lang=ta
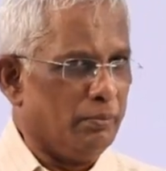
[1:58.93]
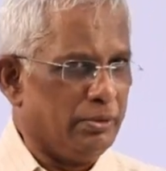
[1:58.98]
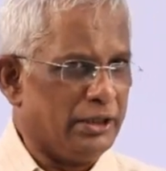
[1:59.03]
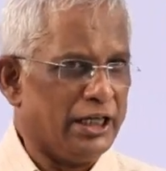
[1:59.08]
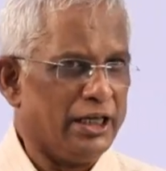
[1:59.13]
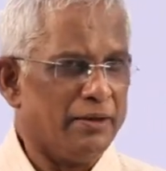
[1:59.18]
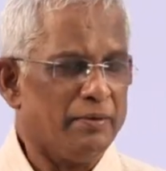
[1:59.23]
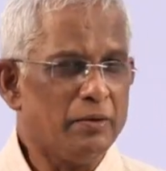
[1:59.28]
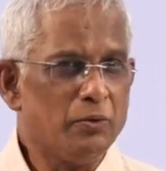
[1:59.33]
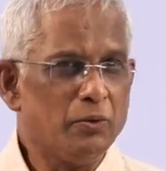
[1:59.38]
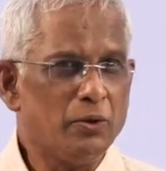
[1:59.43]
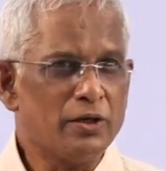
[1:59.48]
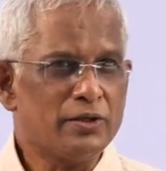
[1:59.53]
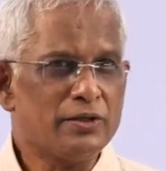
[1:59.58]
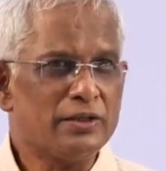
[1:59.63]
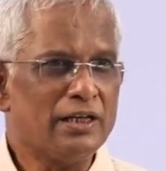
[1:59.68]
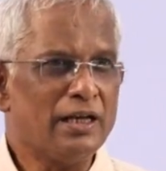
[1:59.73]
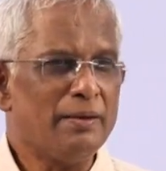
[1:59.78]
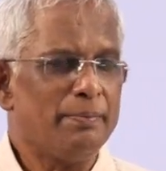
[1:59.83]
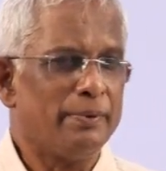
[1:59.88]
டிவி
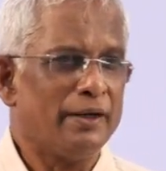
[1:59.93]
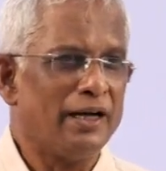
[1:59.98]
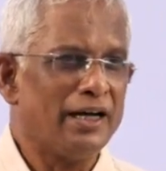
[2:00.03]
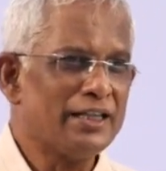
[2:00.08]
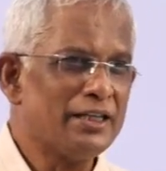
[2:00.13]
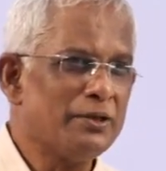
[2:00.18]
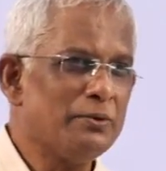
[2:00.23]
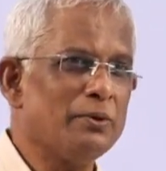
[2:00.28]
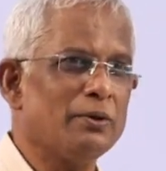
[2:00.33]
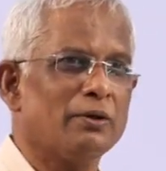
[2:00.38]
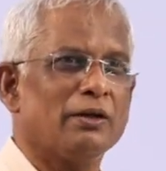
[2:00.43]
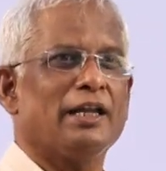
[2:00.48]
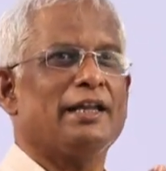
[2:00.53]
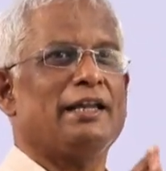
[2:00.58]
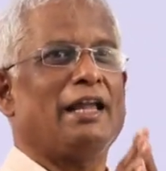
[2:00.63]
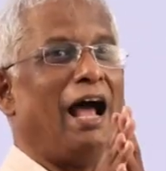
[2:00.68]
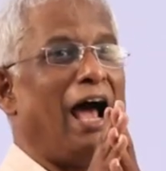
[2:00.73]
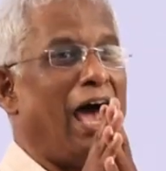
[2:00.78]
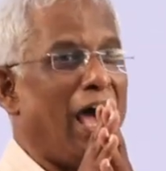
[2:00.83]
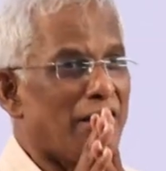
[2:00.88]
ஓடிச்சுன்னா பாதி வீட்டில்
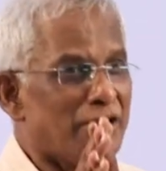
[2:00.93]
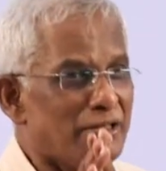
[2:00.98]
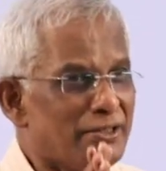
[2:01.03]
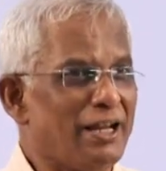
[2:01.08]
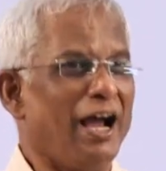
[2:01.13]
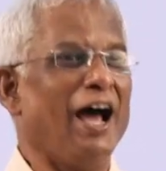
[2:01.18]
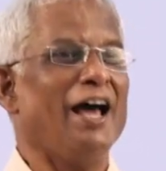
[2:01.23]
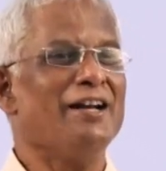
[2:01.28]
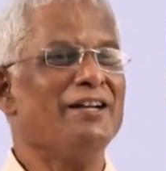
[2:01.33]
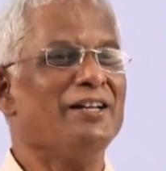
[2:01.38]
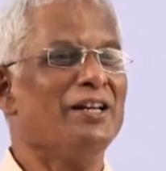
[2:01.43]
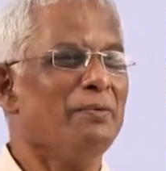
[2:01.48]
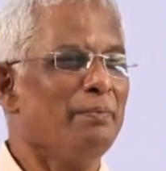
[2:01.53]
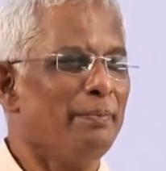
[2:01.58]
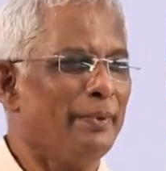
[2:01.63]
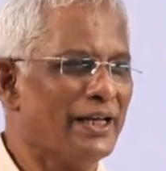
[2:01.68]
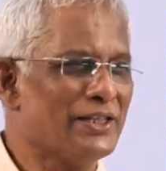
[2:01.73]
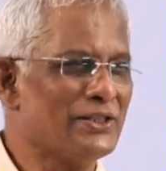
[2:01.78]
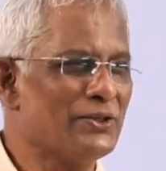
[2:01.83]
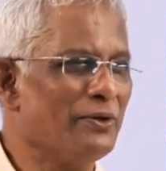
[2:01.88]
யாரும் யார்கிட்டையும்
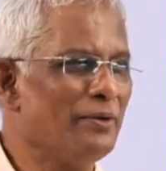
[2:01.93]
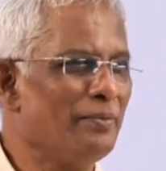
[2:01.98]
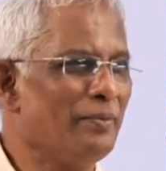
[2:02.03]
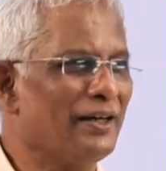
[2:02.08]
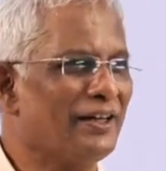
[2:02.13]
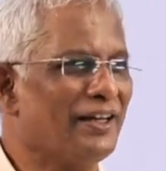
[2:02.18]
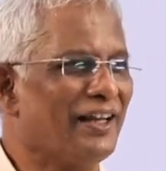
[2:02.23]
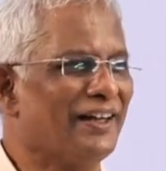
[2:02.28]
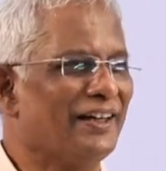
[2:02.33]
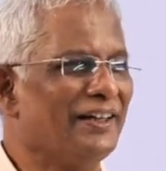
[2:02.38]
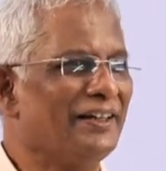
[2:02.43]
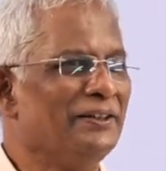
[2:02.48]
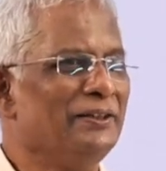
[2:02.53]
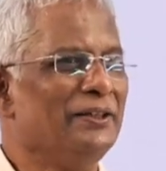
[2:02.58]
பேசவே மாட்டாங்க